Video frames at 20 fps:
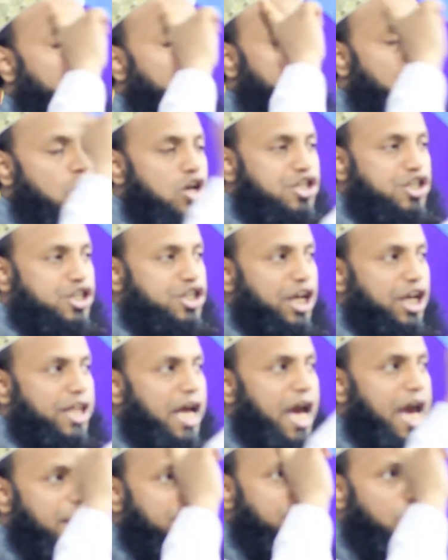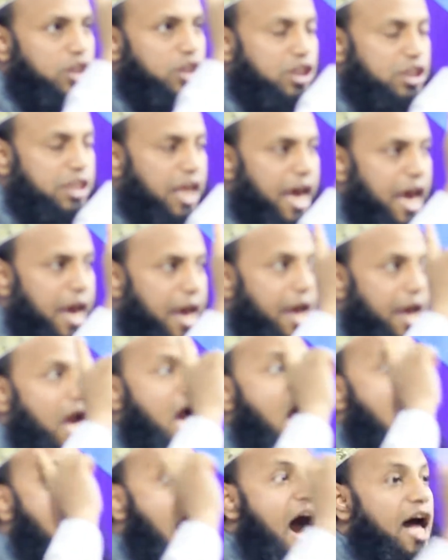মসজিদের মধ্যে
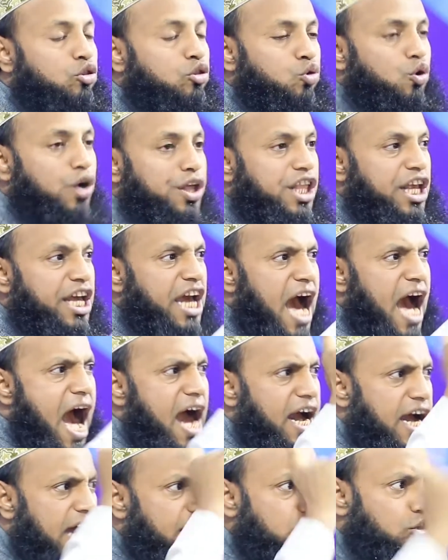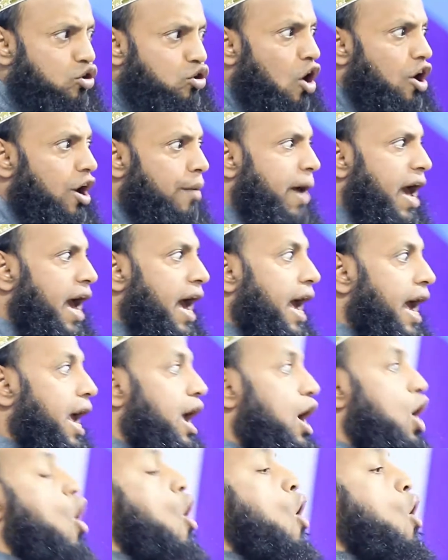দিয়ে আঘাত করবে
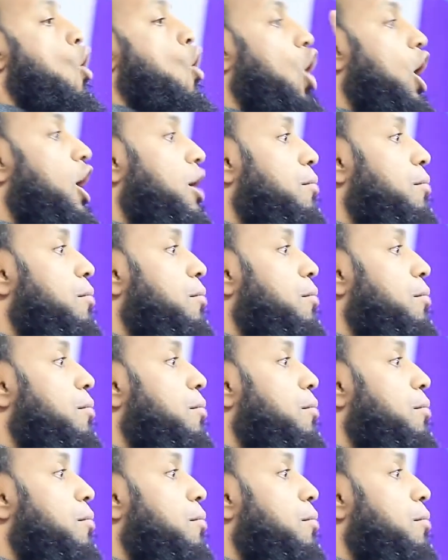ওই